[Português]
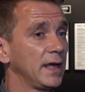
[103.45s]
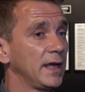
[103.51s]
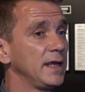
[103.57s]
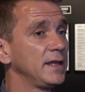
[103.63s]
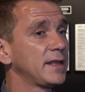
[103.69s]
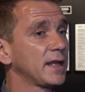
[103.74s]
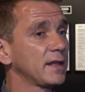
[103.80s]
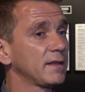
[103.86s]

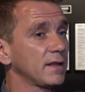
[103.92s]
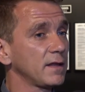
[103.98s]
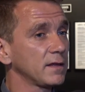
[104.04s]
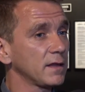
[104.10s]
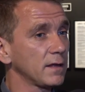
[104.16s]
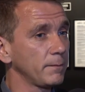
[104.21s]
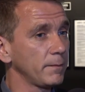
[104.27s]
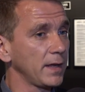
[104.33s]

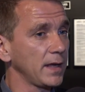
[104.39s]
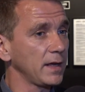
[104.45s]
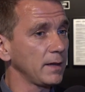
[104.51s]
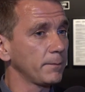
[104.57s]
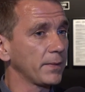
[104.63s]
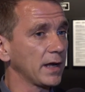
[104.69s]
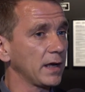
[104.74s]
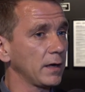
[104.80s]
interessante
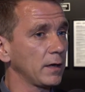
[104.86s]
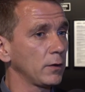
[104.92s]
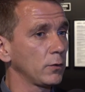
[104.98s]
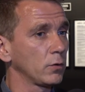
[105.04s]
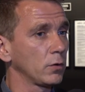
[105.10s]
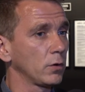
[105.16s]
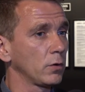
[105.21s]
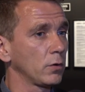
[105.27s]
também para
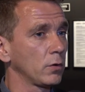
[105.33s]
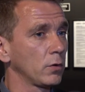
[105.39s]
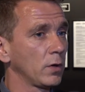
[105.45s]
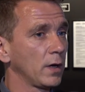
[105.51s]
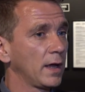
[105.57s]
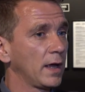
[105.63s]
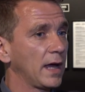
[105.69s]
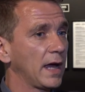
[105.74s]
o,
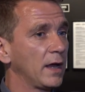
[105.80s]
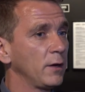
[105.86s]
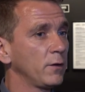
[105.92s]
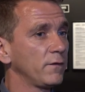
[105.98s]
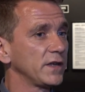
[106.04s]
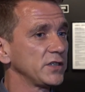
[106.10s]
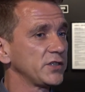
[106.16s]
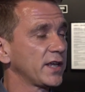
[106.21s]
a
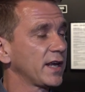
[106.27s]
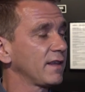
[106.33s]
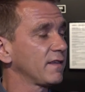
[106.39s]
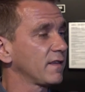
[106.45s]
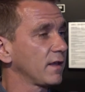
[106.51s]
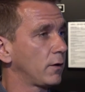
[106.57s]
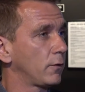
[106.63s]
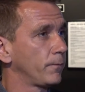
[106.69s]
nova
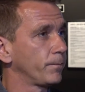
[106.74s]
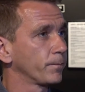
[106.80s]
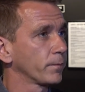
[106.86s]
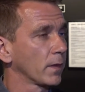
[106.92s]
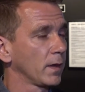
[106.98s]
geração,